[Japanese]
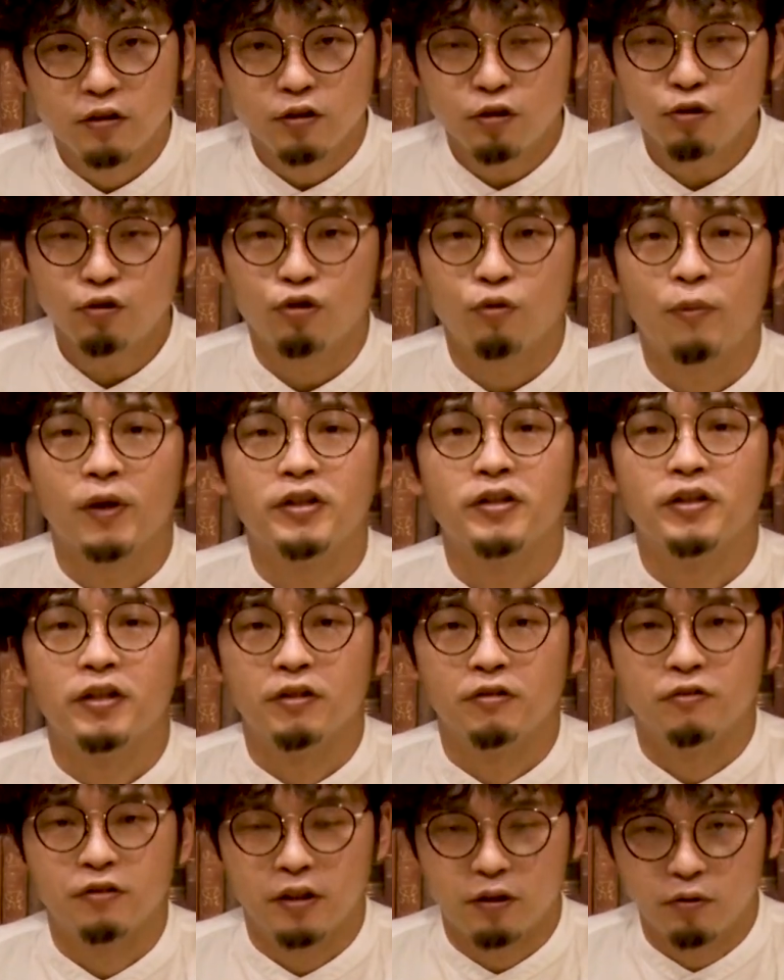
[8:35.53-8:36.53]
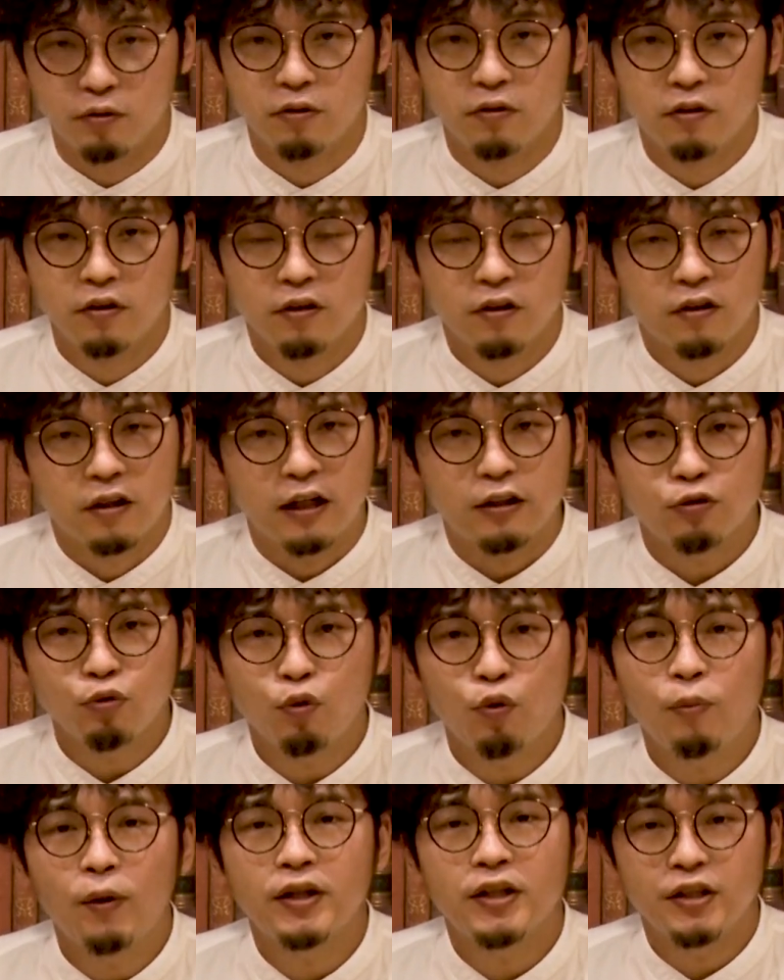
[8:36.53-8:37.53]
ちょっと待ってくれと、火
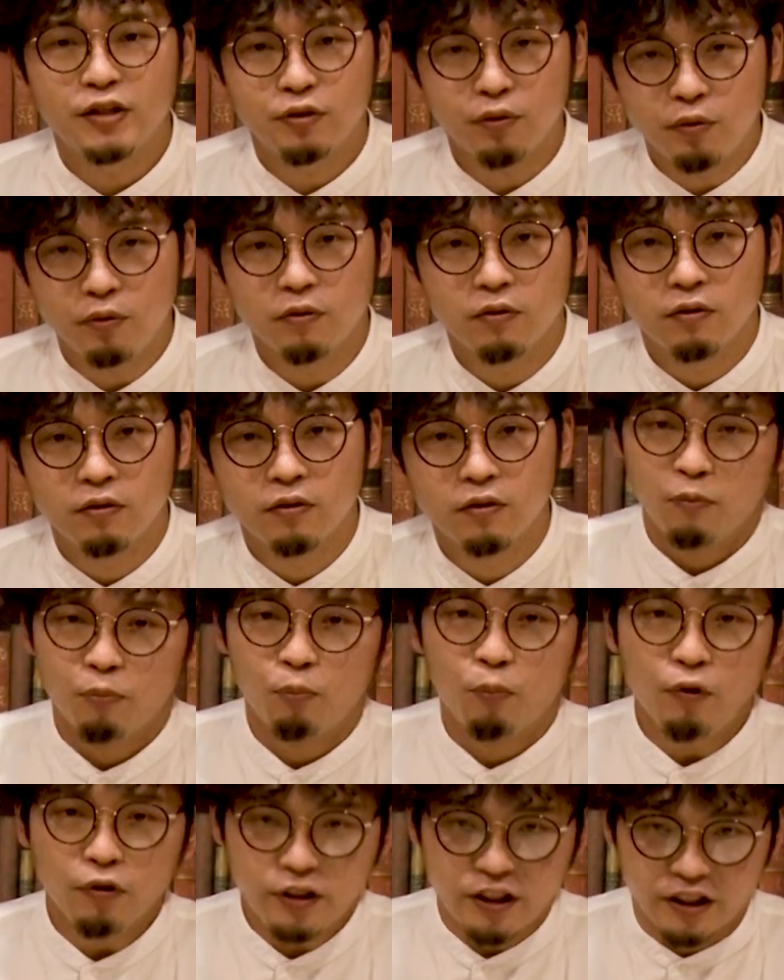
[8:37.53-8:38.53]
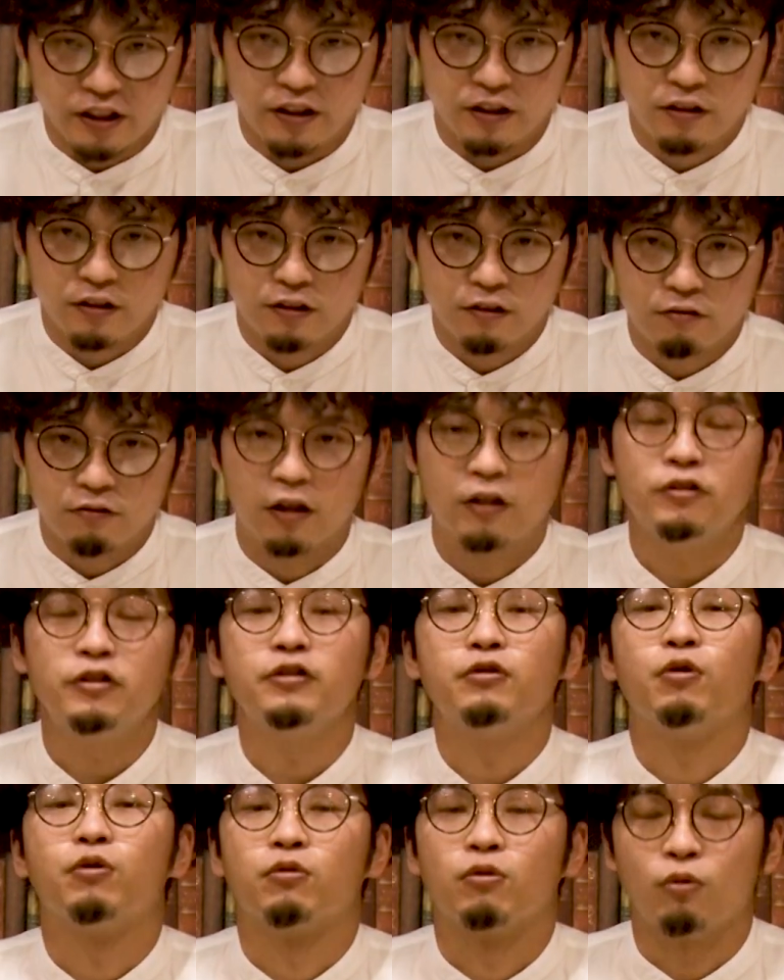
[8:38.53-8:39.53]
葬場でしょ、もし悪
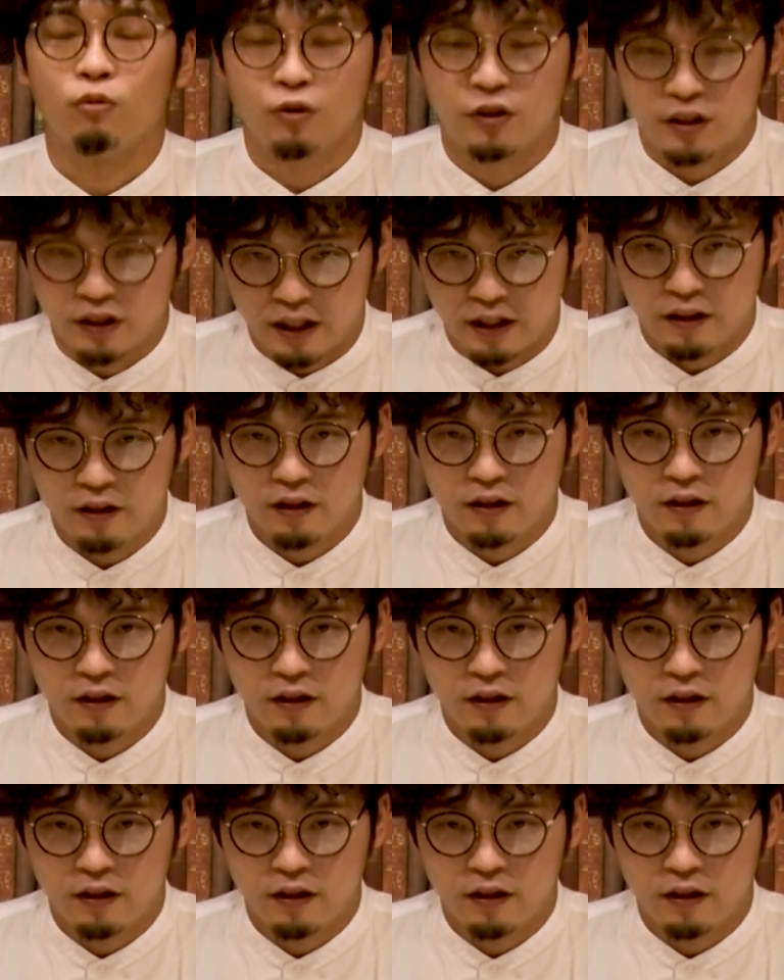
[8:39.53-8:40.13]
いことをして